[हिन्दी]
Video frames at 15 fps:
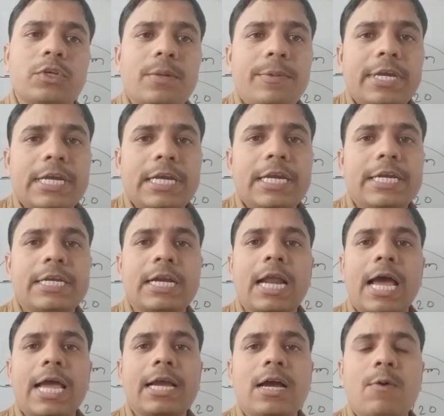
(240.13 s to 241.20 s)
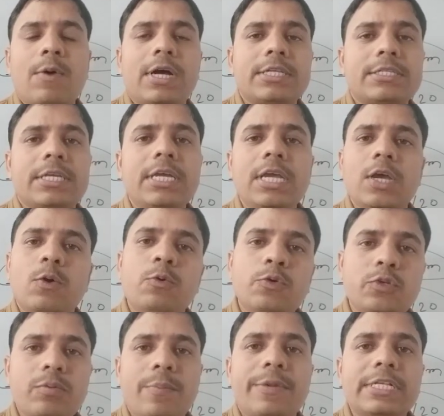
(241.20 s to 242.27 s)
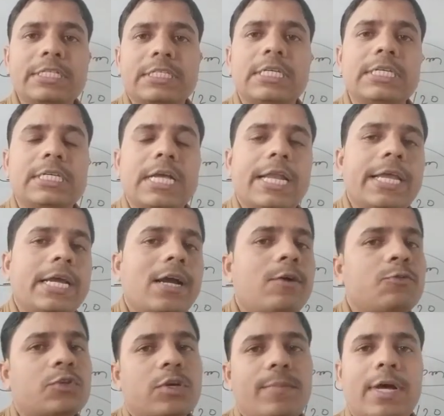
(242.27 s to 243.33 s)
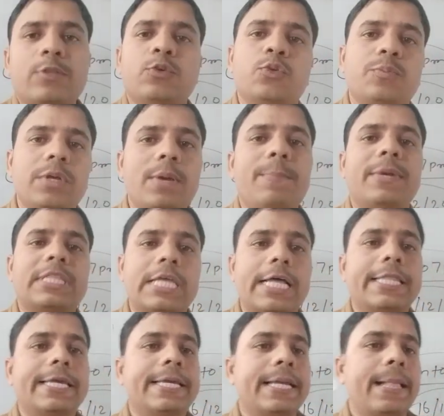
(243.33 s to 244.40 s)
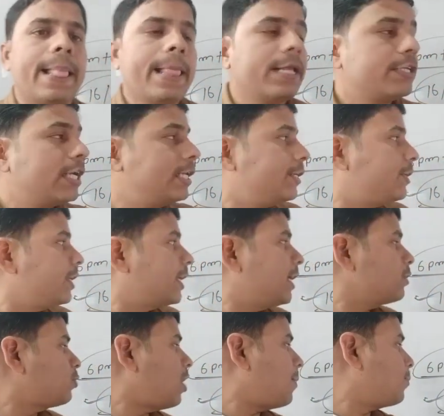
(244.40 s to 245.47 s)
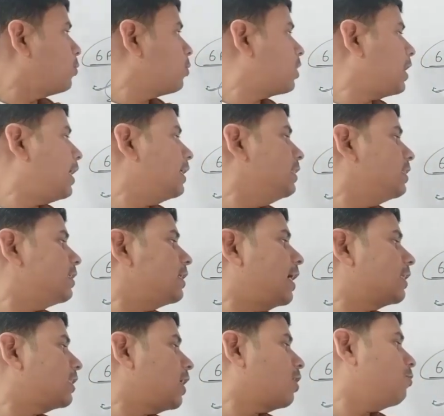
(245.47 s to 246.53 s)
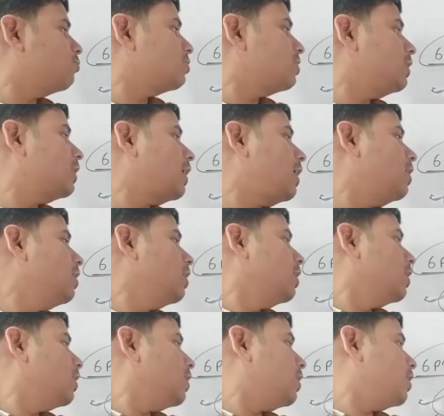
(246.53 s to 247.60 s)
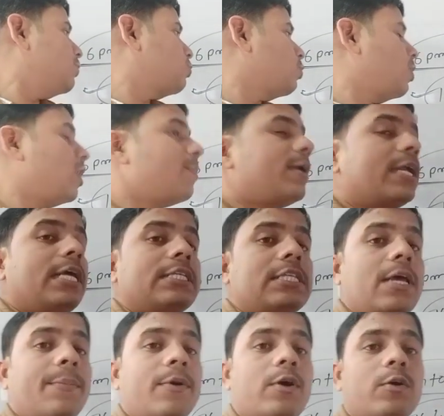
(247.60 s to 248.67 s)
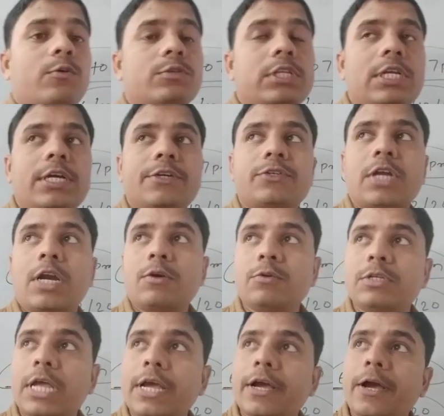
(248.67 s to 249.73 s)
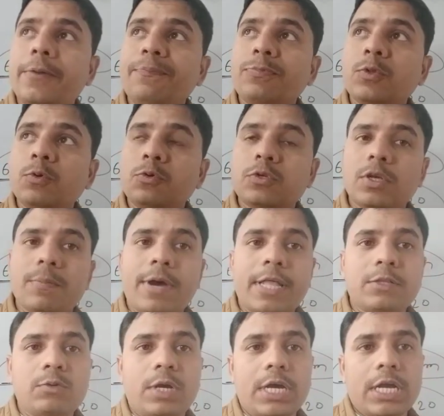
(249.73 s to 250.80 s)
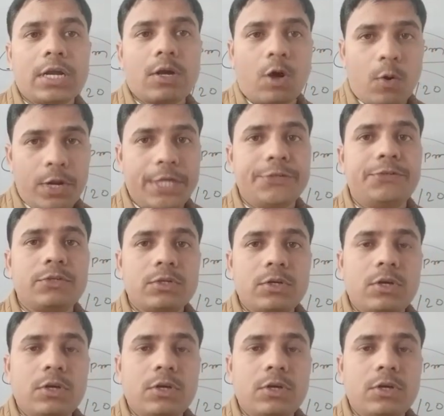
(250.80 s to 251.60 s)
सब एक लेटर आएगा वहाँ से उसमें मेंशन क्या रहेगा उसके बाद उस पर हम बता देंगे चलिए ठीक है तो आप लोग का इंतजार था काउंसिलिंग का सोलह बारह से आपका काउंसलिंग स्टार्ट हो जाएगा उसके बाद जो है कॉलेज